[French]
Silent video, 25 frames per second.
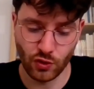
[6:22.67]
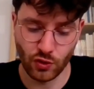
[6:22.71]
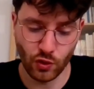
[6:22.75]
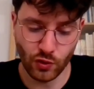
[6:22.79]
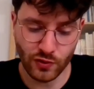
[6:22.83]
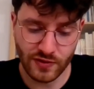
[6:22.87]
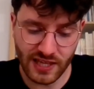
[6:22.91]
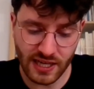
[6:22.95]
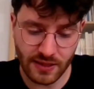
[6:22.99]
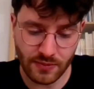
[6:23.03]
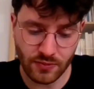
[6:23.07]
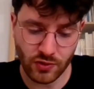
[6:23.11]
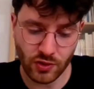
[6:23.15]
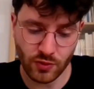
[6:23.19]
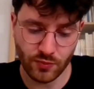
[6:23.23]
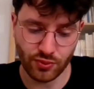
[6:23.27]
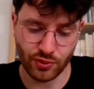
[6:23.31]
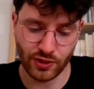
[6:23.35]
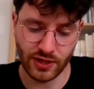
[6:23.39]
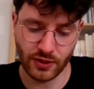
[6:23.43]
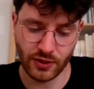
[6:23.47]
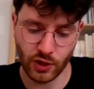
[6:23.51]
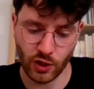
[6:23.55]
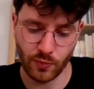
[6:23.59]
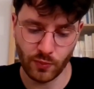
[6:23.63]
notamment
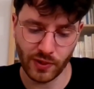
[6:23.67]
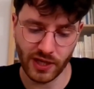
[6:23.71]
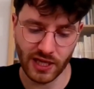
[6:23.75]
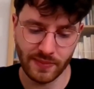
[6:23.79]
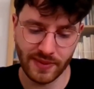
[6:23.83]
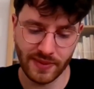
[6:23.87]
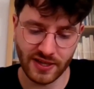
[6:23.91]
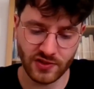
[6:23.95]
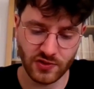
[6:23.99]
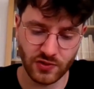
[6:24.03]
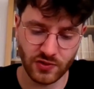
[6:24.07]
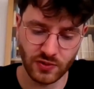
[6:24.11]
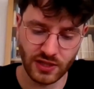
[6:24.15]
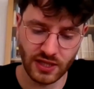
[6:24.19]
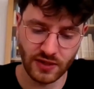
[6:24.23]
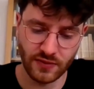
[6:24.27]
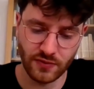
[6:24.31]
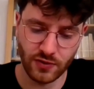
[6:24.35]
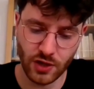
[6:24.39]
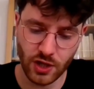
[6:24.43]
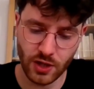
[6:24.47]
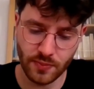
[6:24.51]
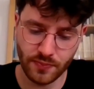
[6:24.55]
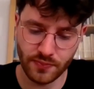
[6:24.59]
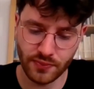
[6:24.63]
pour l'école primaire, se
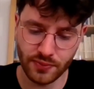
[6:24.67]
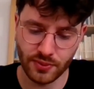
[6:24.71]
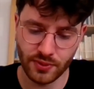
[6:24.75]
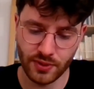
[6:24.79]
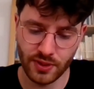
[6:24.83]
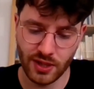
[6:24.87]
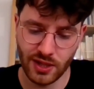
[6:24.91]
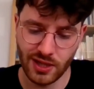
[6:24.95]
développent,